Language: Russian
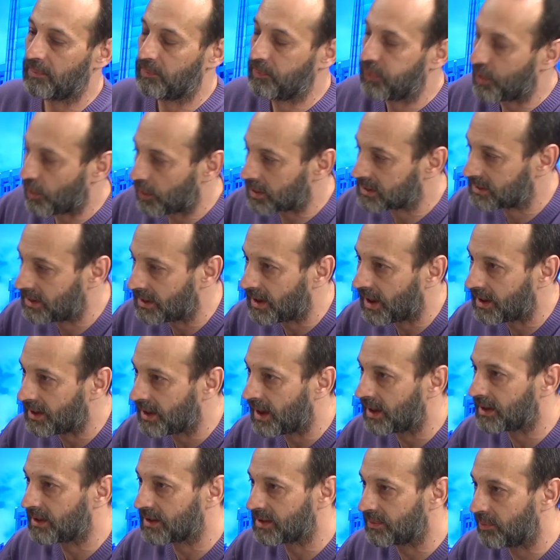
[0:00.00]
Просто я
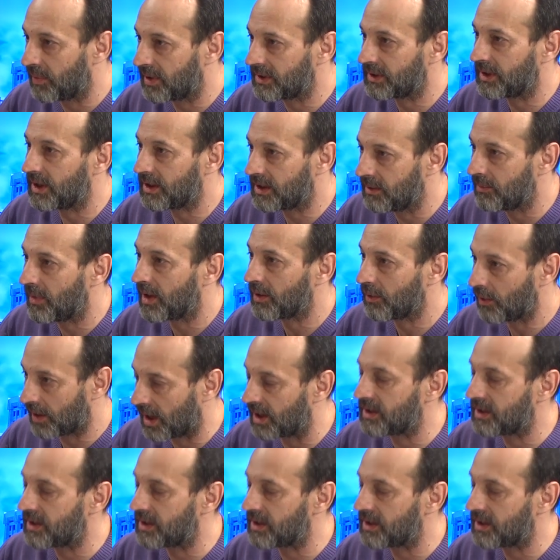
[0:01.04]
на это смотреть не могу,